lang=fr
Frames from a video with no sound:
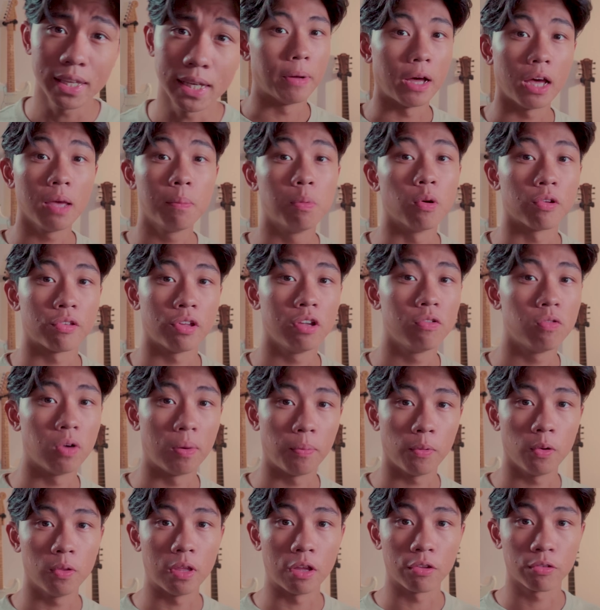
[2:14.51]
Pareil pour ça, il faut
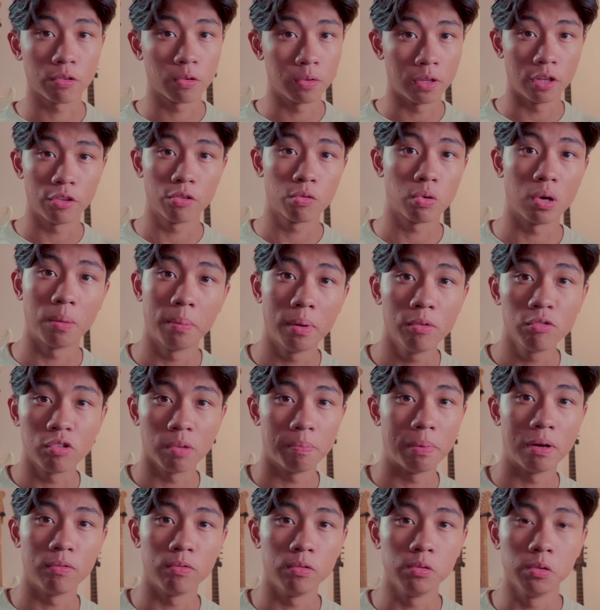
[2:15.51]
apprendre à se connaître soi-même, je vais
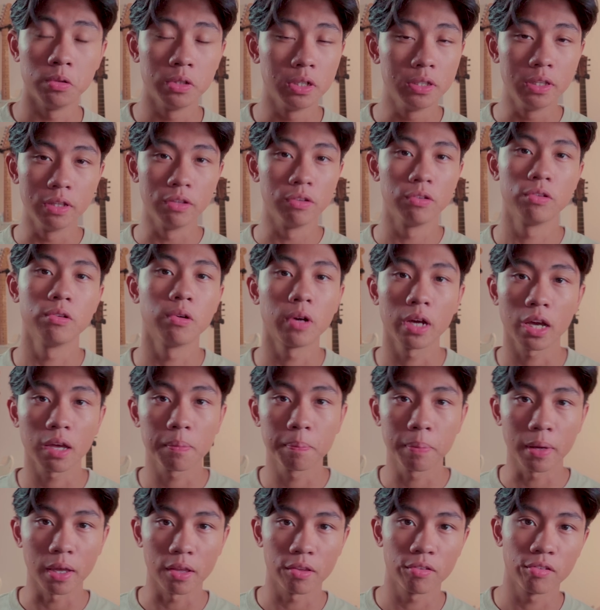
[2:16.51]
pas vous donner des horaires
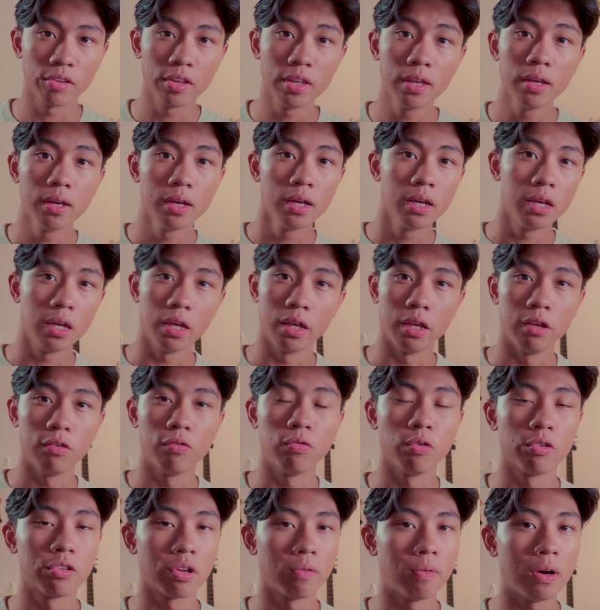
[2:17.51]
précis, et il
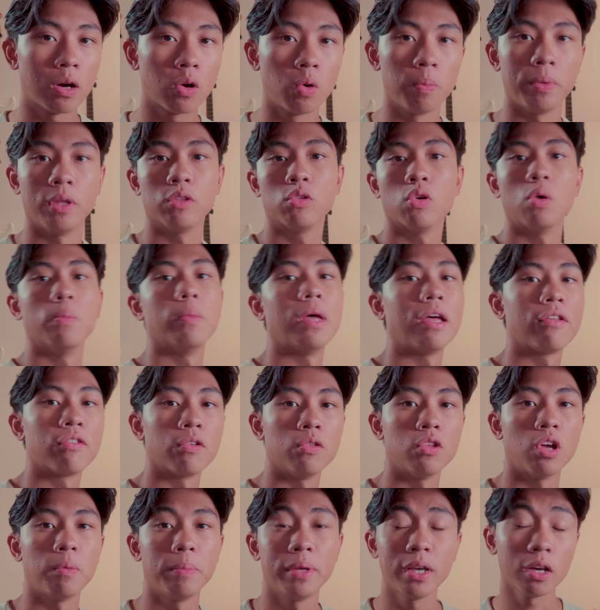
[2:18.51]
faut savoir combien de temps on met à
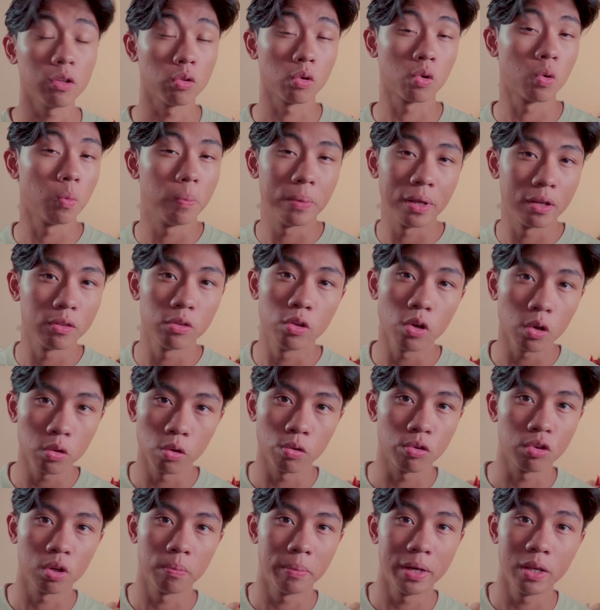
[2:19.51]
s'endormir, de combien d'heures de
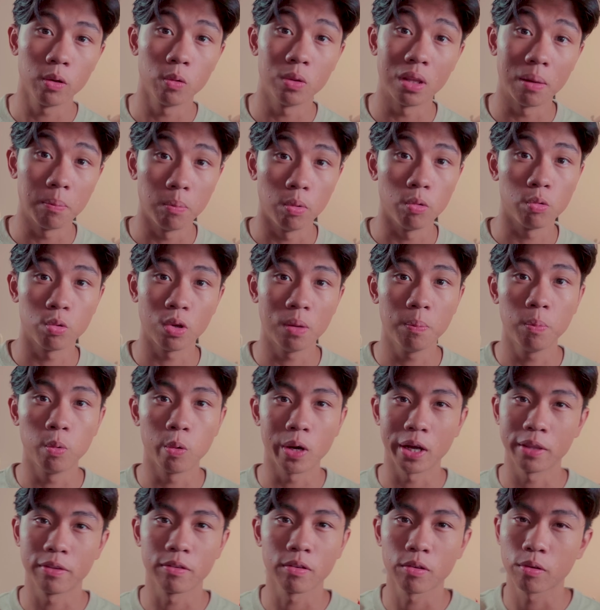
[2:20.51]
sommeil on a besoin pour
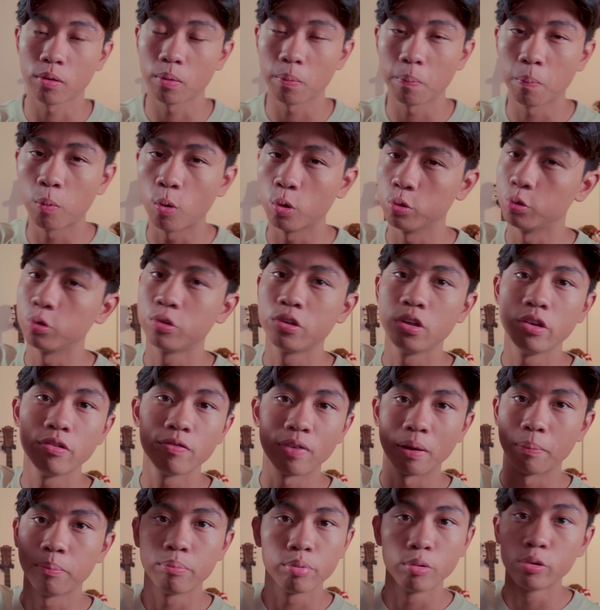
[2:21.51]
être
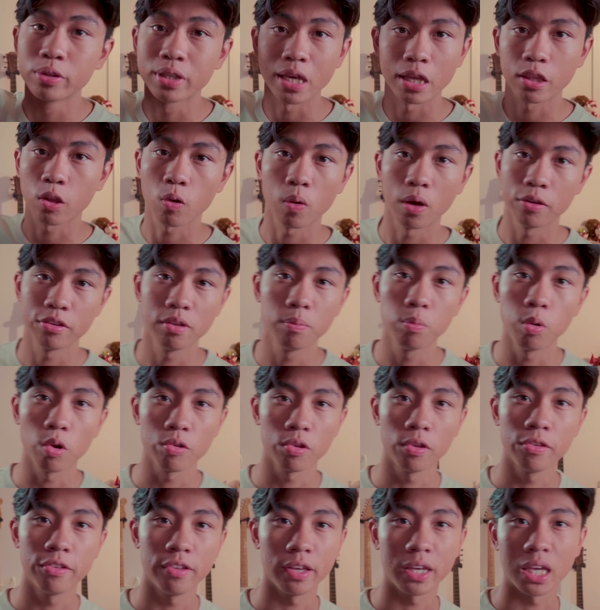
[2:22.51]
à plus de
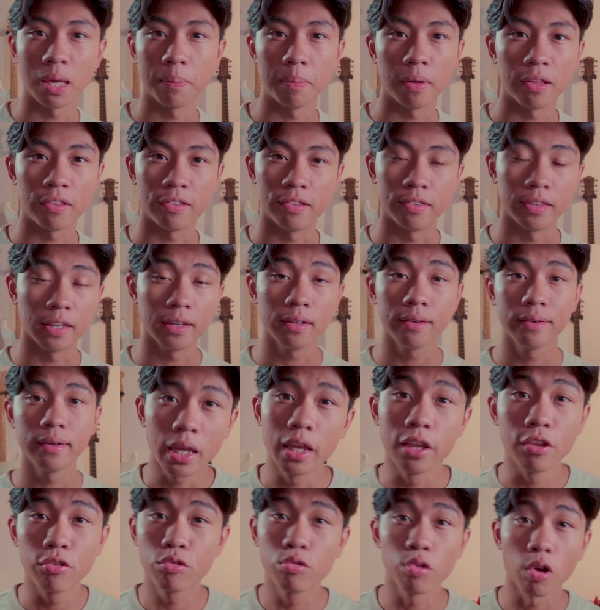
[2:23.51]
90% de ses capacités
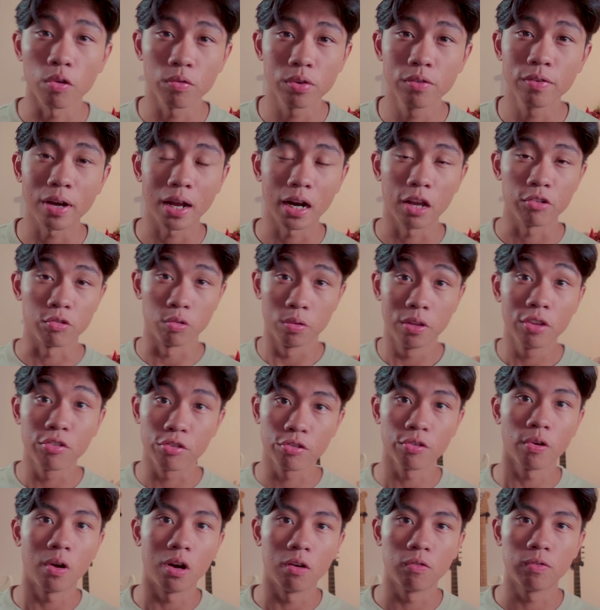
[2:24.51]
et survivre à la journée
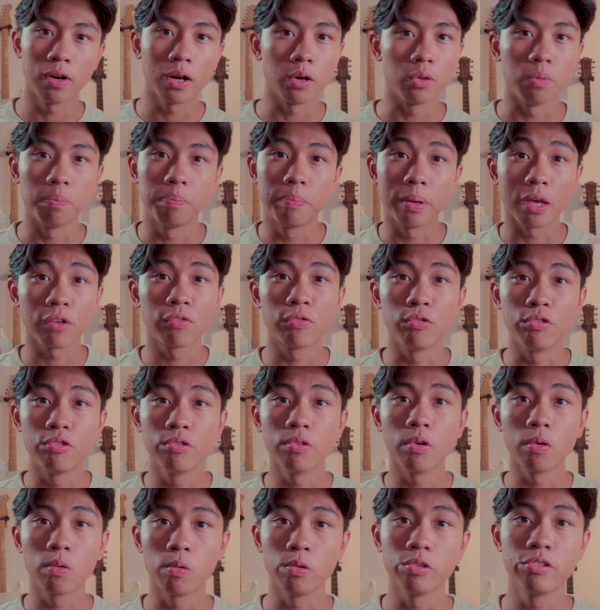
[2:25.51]
sans avoir une
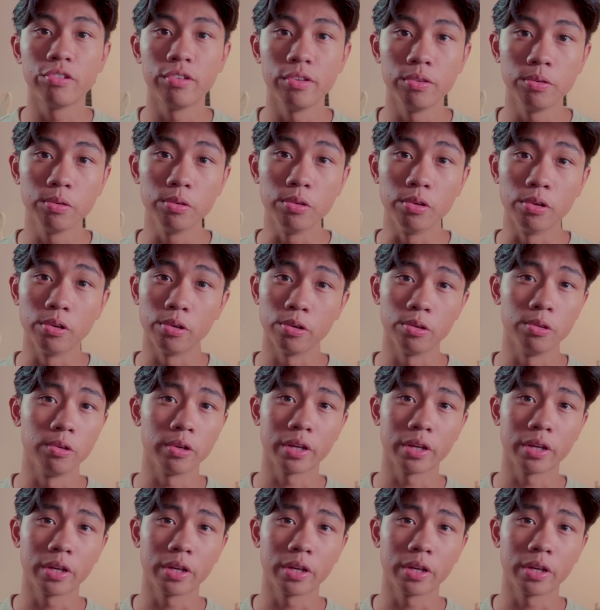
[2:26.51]
perfusion en continu de,